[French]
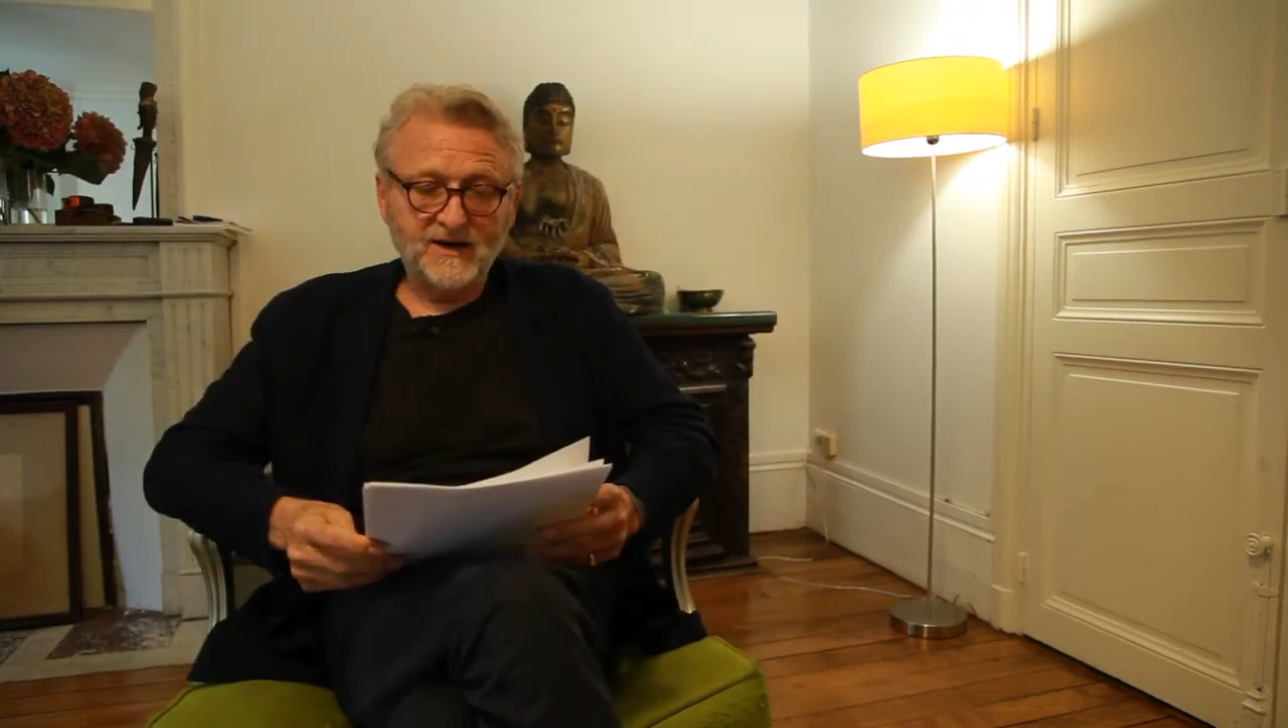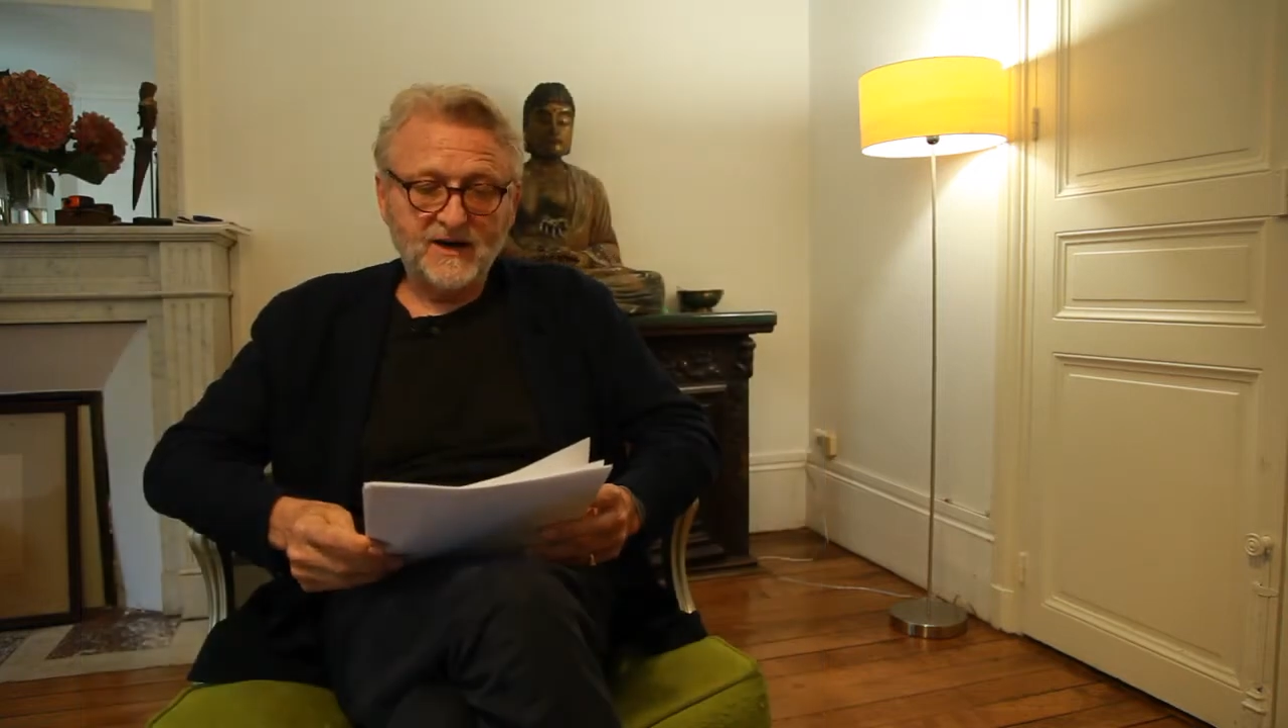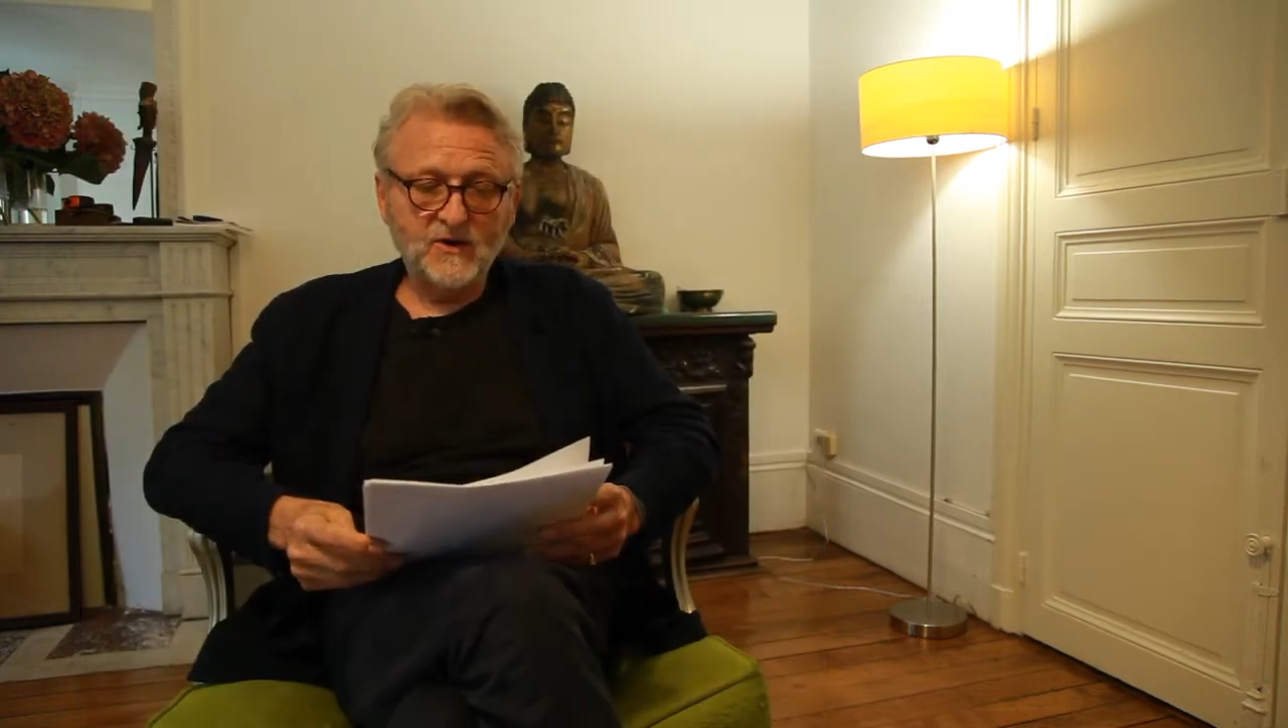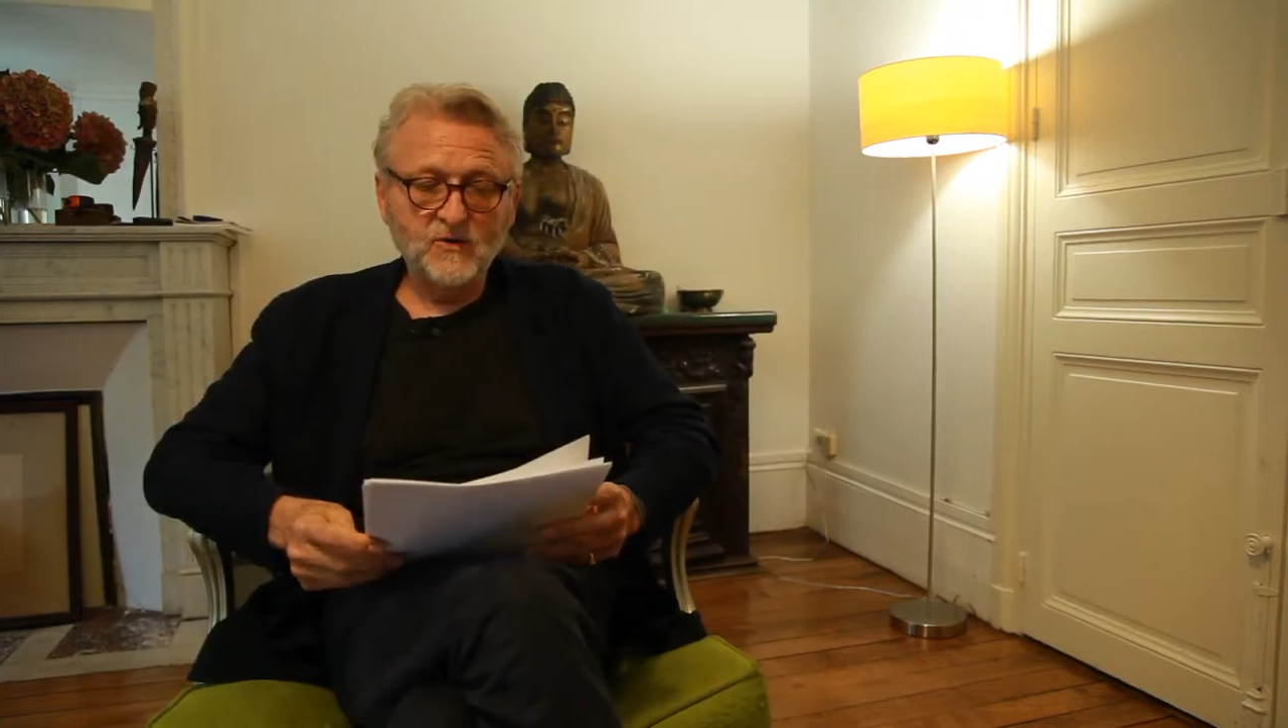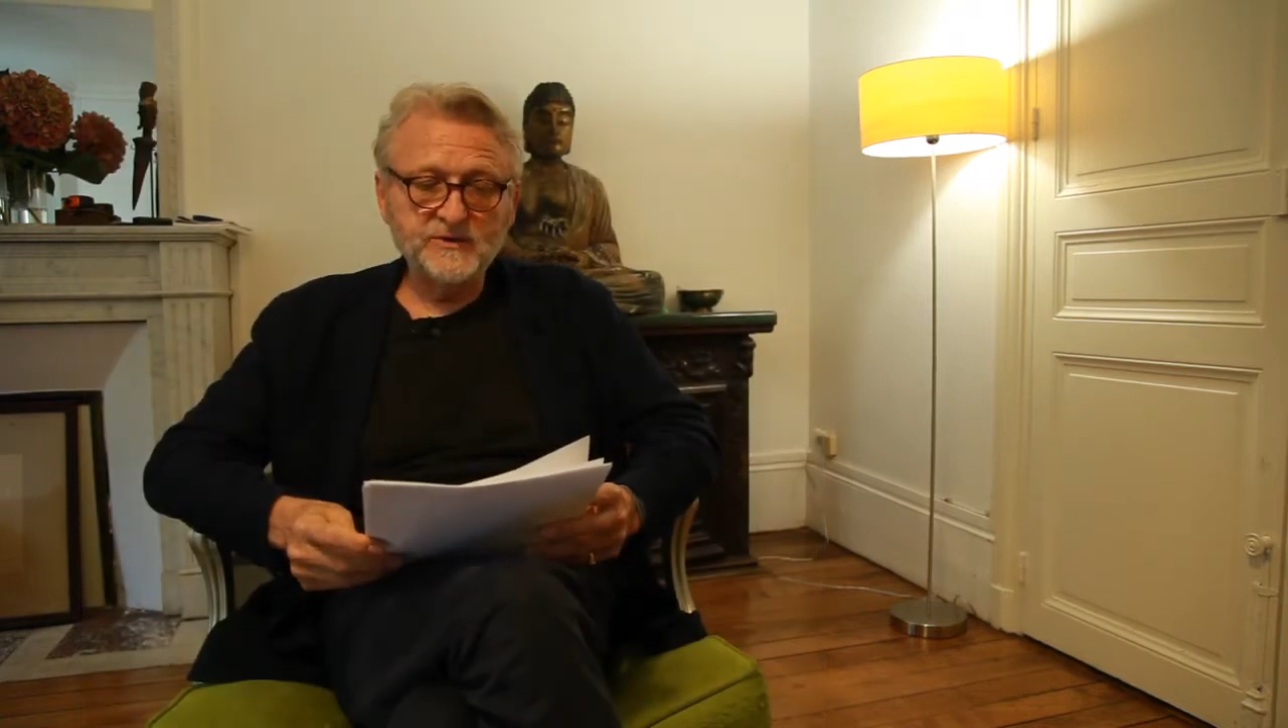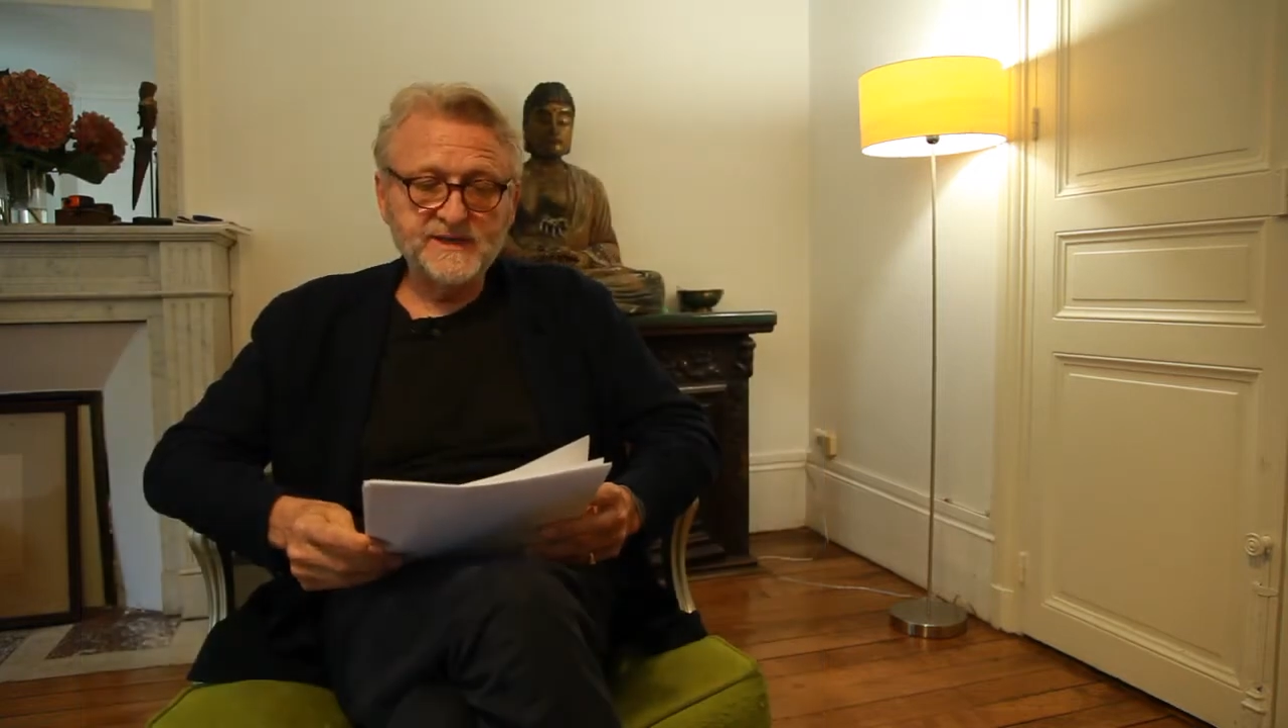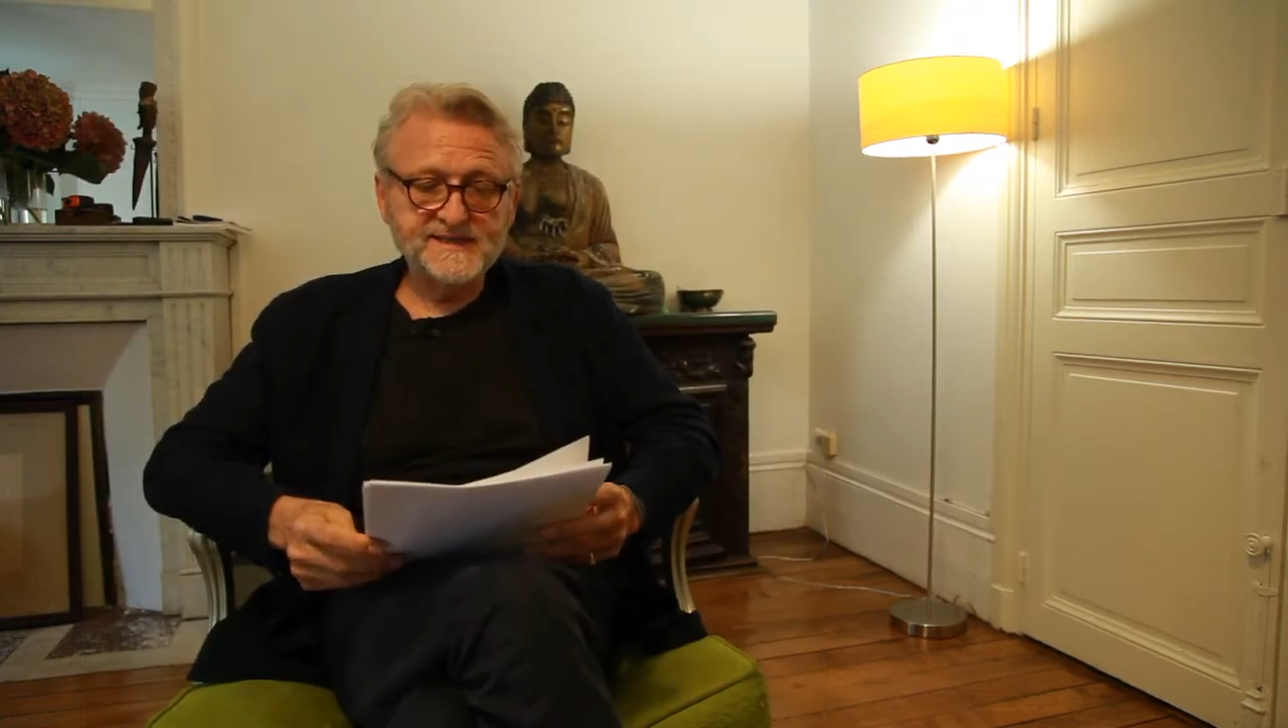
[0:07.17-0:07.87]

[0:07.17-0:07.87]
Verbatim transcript: En haut des